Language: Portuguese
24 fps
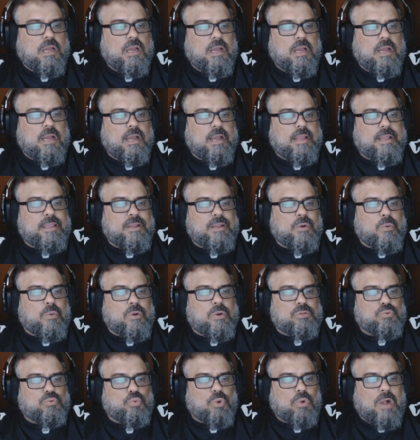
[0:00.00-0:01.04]
Ah,
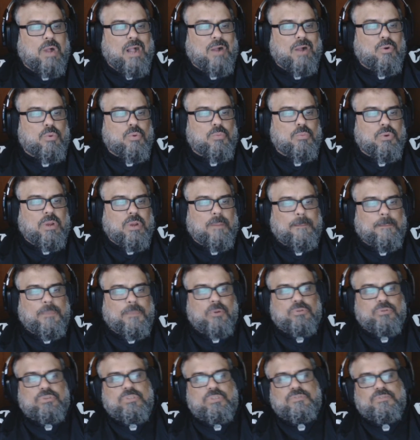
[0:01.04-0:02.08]
enquanto acumula
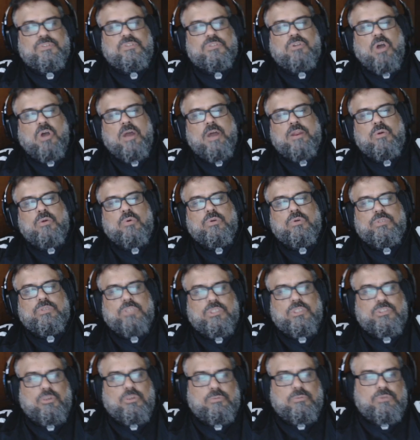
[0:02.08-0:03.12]
pontos de vitória e conquista
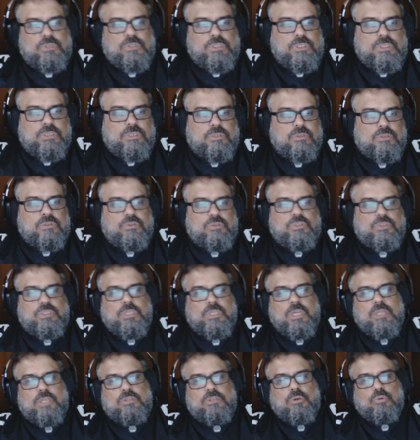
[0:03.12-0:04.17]
seu o
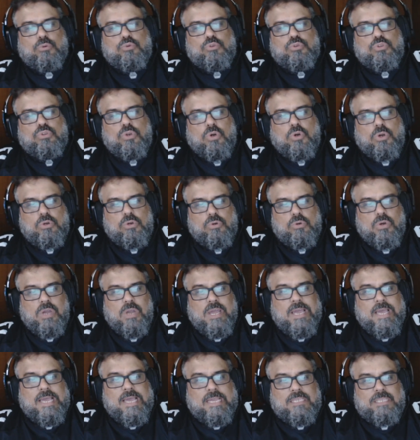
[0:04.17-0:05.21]
direito ao trono
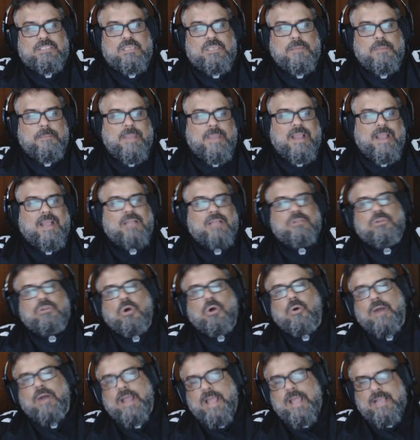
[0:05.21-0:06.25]
de
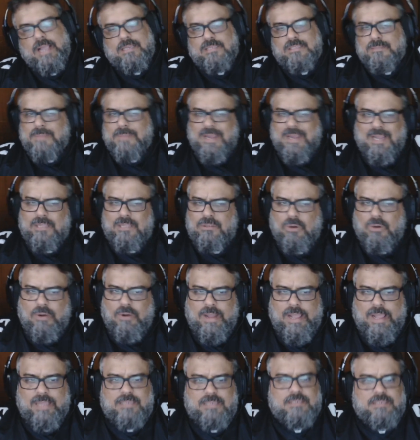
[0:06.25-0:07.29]
Mechatol Rex. Mechatol
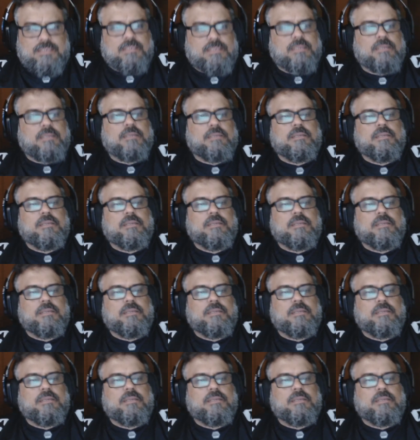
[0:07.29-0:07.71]
Rex, né?